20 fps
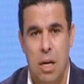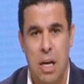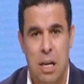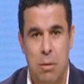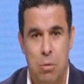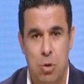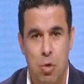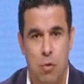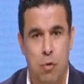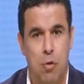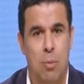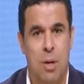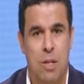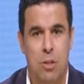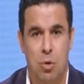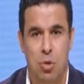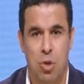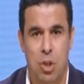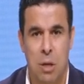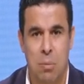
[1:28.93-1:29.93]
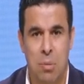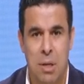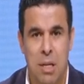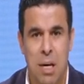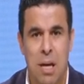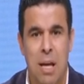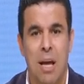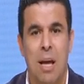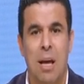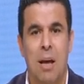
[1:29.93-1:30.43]
اللي بتشوفوه مع السوشيال
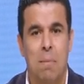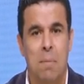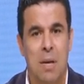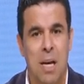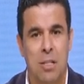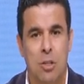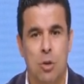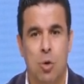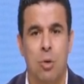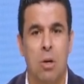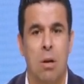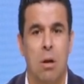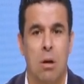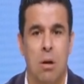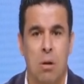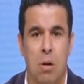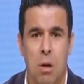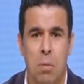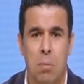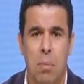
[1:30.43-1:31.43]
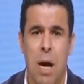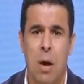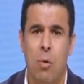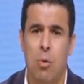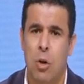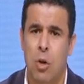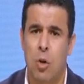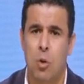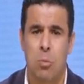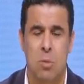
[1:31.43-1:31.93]
ميديا بيسعوا للخراب
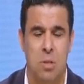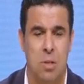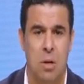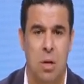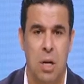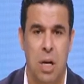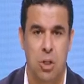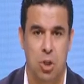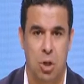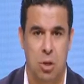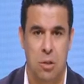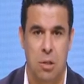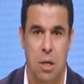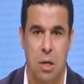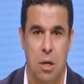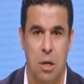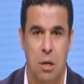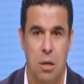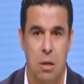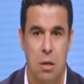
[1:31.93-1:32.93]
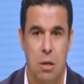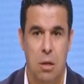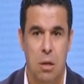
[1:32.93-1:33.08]
او ليهم مصالح شخصيه